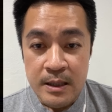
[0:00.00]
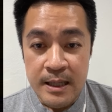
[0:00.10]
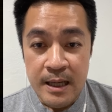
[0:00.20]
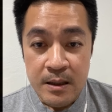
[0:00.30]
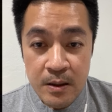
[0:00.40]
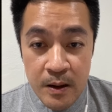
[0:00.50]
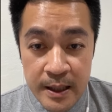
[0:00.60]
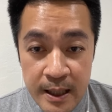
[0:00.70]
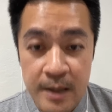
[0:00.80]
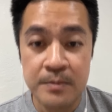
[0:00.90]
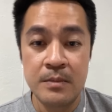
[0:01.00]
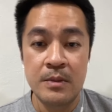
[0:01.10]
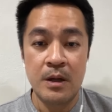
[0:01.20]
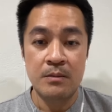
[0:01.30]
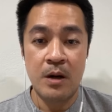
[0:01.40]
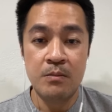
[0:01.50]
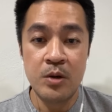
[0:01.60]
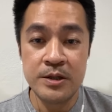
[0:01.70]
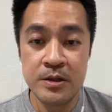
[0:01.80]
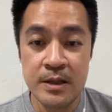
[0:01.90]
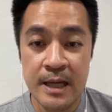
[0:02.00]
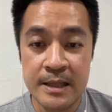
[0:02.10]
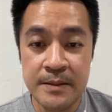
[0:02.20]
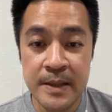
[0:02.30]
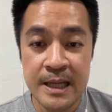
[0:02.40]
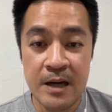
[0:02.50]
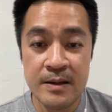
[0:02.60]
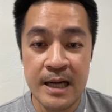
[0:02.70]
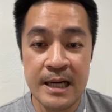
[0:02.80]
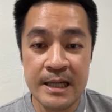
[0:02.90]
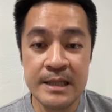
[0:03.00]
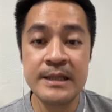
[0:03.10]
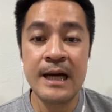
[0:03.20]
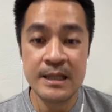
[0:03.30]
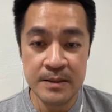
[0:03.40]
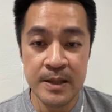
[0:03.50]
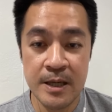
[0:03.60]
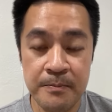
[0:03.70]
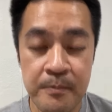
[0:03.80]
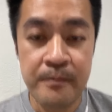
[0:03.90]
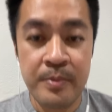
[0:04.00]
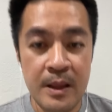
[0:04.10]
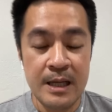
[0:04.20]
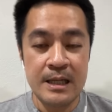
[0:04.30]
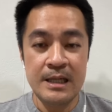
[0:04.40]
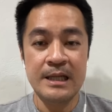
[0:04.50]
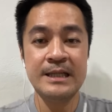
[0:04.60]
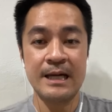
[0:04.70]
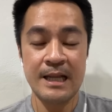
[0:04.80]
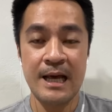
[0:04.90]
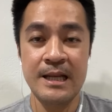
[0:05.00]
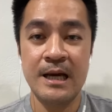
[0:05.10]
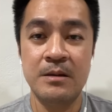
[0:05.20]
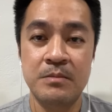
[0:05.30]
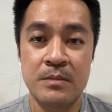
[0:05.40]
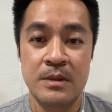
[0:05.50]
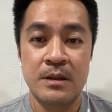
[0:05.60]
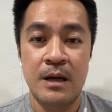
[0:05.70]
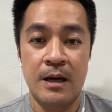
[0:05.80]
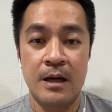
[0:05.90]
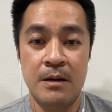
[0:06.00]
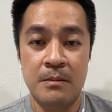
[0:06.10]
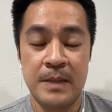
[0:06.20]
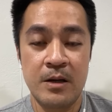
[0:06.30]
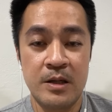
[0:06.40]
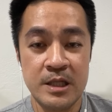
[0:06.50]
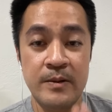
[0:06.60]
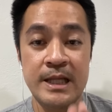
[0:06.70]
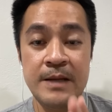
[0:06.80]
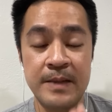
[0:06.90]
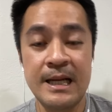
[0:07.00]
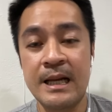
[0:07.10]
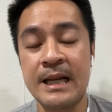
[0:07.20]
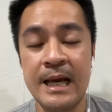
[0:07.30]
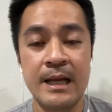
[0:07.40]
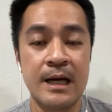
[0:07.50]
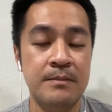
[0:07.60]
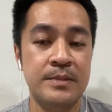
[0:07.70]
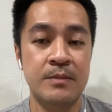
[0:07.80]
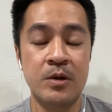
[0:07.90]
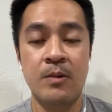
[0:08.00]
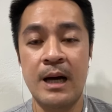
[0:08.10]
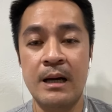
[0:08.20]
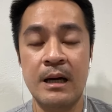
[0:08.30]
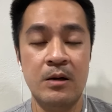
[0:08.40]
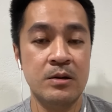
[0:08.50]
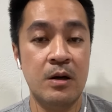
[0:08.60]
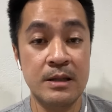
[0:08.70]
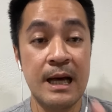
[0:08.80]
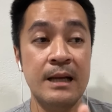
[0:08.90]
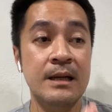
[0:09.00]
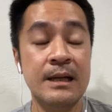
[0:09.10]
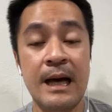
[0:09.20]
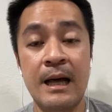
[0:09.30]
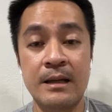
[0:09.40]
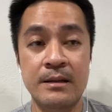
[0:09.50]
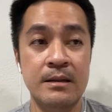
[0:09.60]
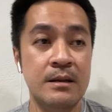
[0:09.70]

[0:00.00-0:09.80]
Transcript: ธนากรนะครับลองบอกบทสนทนาที่ไม่ก้าวหน้าในคริสตจักรใช่ไหมครับคือคริสตจักรไทยเนี่ยมันคอนเซอร์เวทีฟขนาดไหนนะครับสมมติว่าเขาต่อต้านเรื่องการ